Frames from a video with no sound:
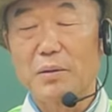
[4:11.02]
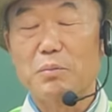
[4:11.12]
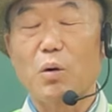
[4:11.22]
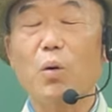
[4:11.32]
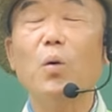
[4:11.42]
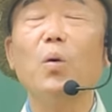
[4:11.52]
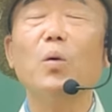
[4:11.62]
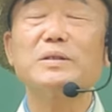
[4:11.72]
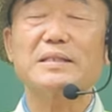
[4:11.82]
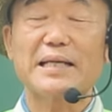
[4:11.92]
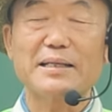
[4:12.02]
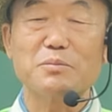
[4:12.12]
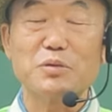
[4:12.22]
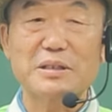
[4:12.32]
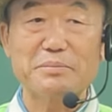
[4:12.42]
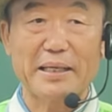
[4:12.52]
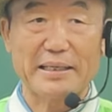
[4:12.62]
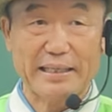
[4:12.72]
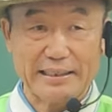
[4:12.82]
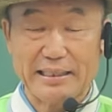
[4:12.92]
오직 나는 무심에
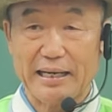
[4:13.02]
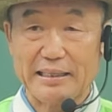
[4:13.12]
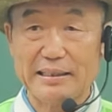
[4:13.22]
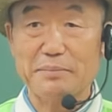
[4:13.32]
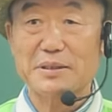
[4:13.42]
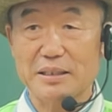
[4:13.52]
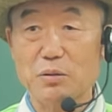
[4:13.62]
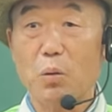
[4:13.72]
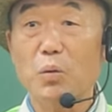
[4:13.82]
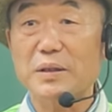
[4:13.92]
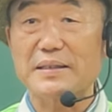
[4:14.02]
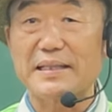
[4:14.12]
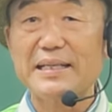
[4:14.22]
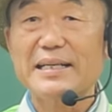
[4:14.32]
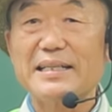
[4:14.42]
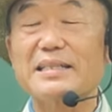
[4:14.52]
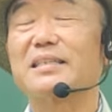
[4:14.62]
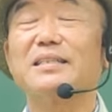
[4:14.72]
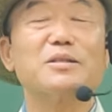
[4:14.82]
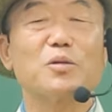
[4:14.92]
있겠다. 그럼 즉 혼은
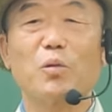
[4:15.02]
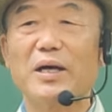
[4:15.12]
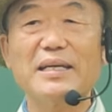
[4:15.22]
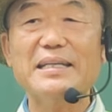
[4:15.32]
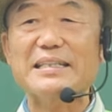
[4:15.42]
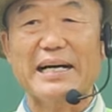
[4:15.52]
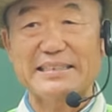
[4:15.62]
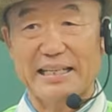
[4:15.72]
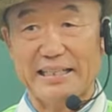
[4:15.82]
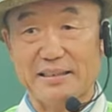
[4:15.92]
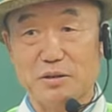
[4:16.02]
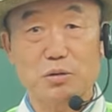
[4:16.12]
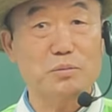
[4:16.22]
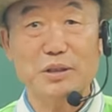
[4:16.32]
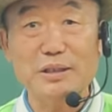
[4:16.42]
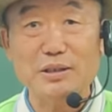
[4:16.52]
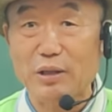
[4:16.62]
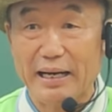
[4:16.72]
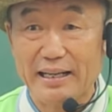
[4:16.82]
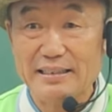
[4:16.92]
어떤 것도 행위를 하지 않겠다. 숨쉬는
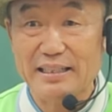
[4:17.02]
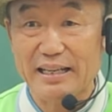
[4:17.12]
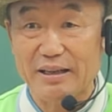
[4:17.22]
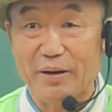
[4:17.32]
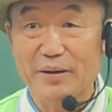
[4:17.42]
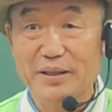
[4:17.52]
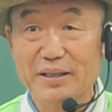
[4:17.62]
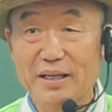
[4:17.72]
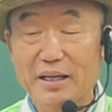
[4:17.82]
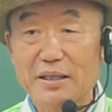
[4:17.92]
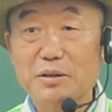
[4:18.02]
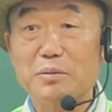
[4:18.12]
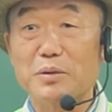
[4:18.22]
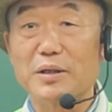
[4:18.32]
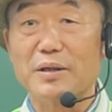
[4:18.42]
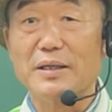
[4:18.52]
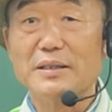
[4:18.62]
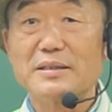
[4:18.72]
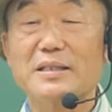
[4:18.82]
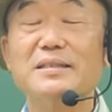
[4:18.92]
것도 안 하는 거예요. 그리고
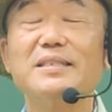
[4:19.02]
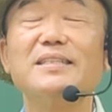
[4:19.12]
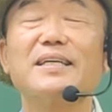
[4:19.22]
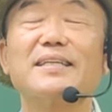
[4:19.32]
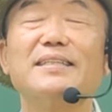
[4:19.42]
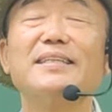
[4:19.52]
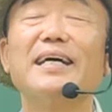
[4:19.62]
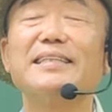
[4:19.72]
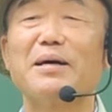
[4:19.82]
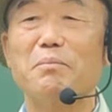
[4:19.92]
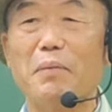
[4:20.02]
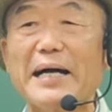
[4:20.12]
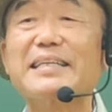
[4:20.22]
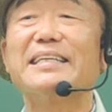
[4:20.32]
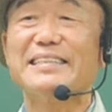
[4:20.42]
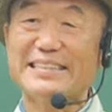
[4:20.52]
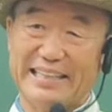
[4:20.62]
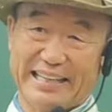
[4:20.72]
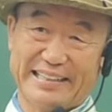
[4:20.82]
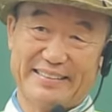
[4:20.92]
뭐요? 전지자는 영한테 맡기는
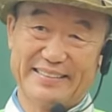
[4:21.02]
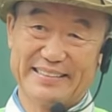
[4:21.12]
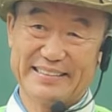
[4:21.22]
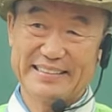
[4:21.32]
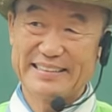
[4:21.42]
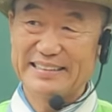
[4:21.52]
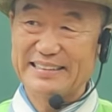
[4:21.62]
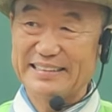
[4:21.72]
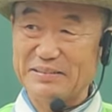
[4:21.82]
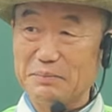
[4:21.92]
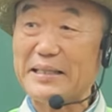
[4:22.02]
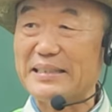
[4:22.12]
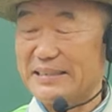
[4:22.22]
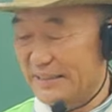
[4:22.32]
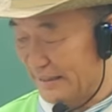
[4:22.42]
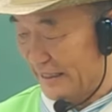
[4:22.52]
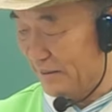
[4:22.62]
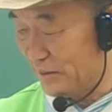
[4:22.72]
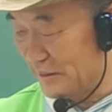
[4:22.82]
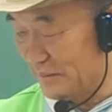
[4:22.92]
거예요. 맡겨서 이렇게
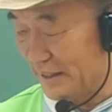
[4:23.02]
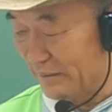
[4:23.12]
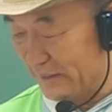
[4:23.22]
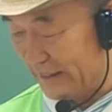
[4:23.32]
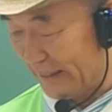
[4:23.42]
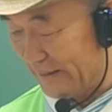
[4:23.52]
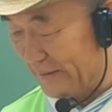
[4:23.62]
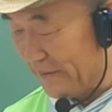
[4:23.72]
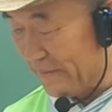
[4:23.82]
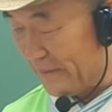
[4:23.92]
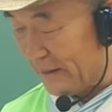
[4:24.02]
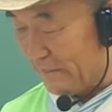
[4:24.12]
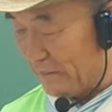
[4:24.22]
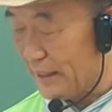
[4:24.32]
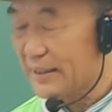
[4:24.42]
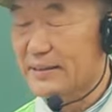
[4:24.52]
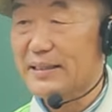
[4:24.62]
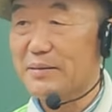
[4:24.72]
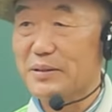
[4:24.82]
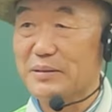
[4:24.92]
해보시면 됩니다. 맡겨서
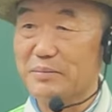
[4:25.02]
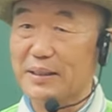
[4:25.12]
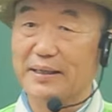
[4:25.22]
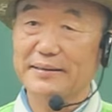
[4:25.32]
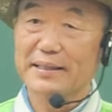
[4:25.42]
해보시면